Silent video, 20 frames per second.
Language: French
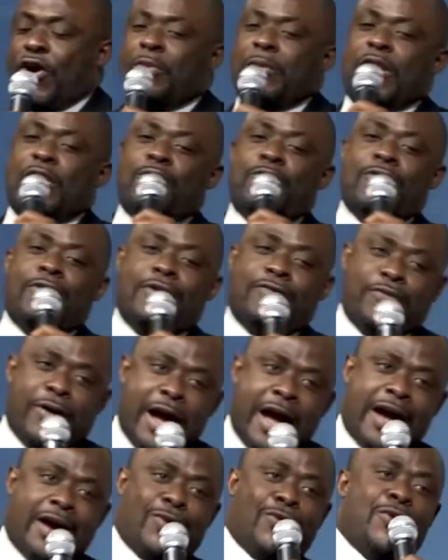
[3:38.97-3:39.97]
pas, comme les
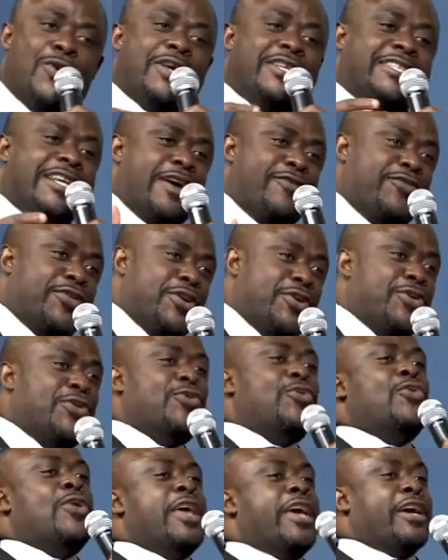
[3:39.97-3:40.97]
boulevards ou les
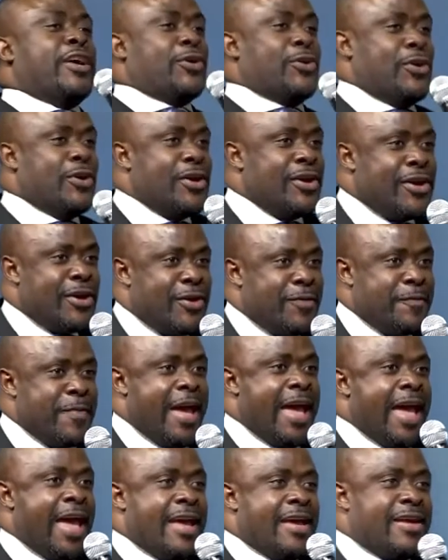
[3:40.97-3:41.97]
avenues ou les rues,
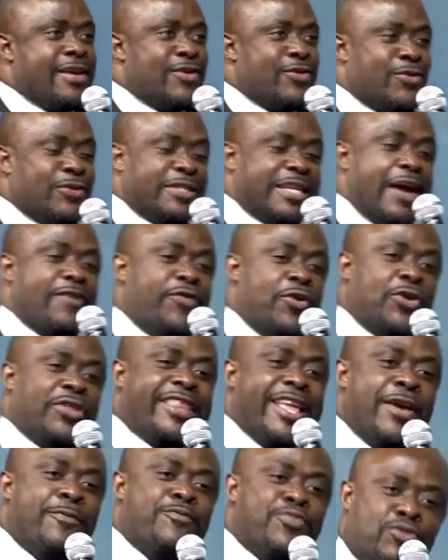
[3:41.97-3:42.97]
mais nous
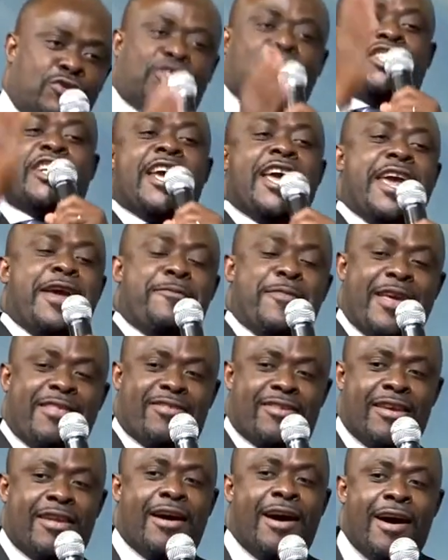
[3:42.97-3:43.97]
avons débouché
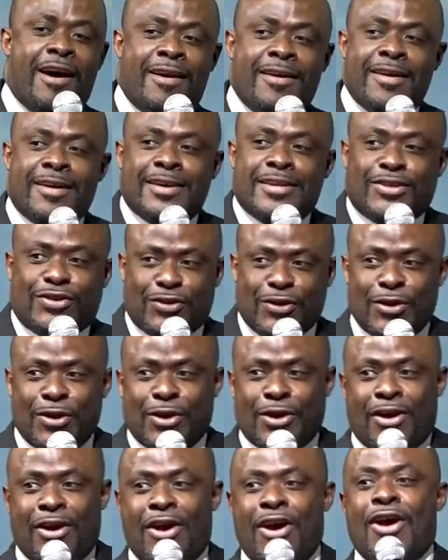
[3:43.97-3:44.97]
maintenant
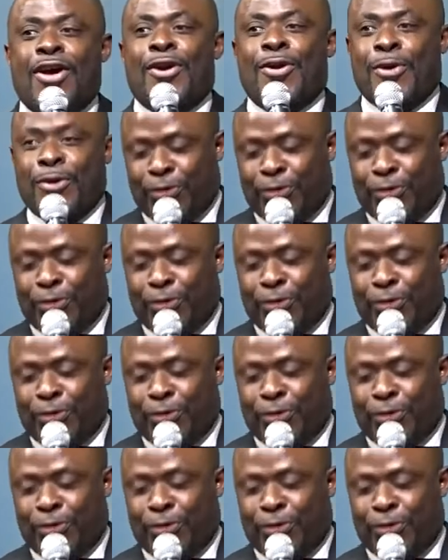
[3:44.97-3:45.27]
sur